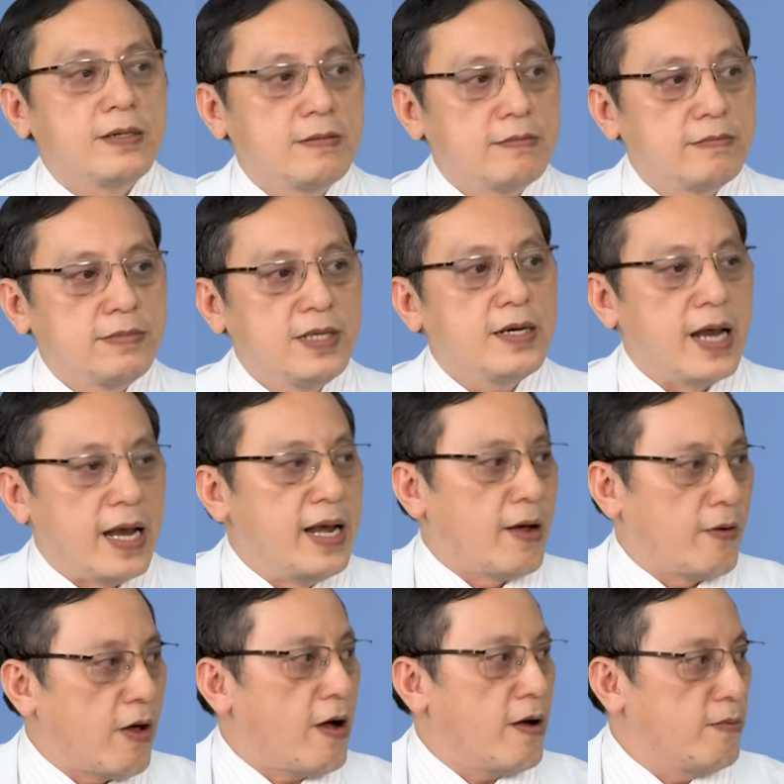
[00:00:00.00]
nhất định
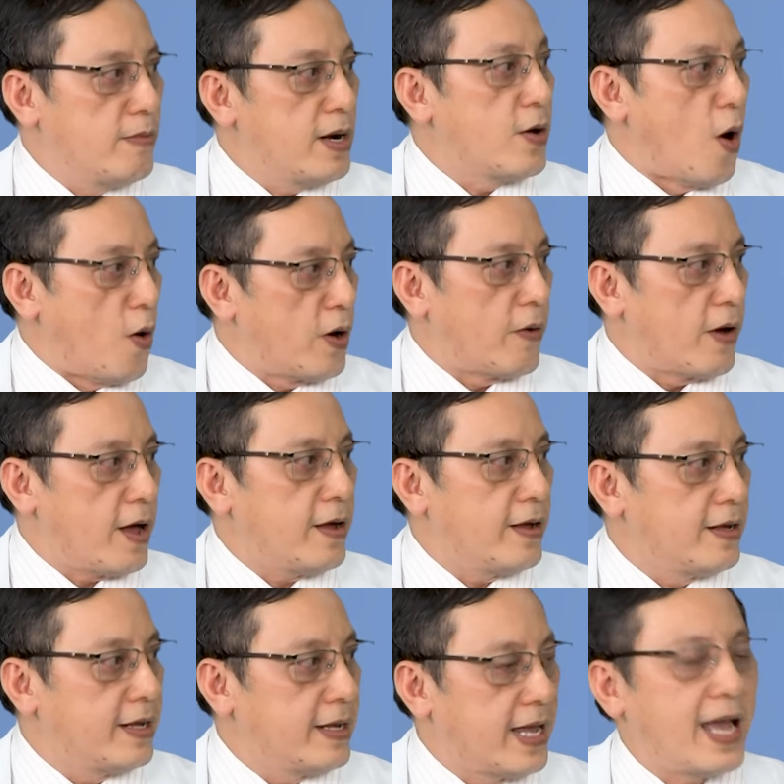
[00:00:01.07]
nào đó mức độ nào đó
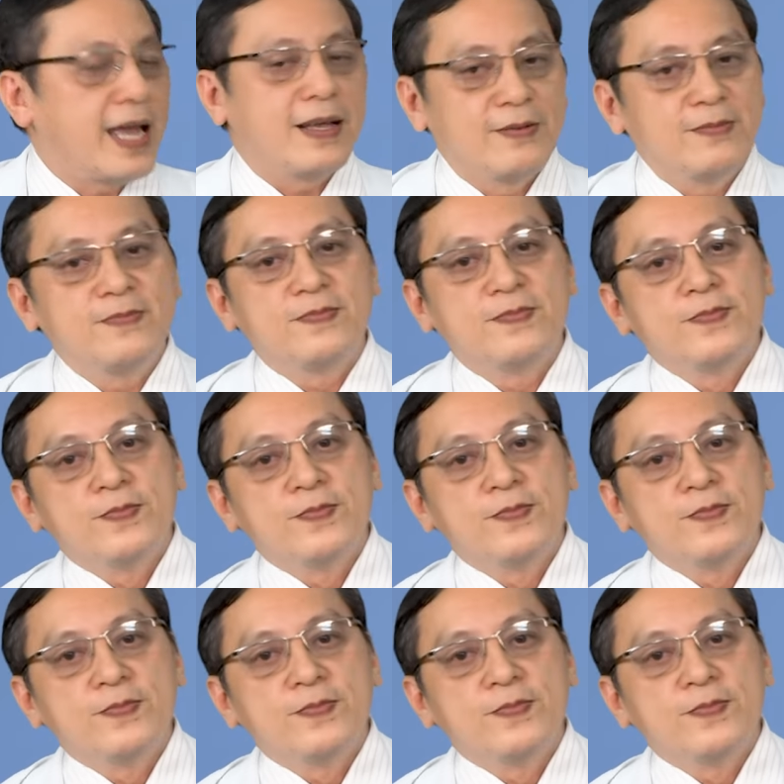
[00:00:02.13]
ừ, ha. Dạ.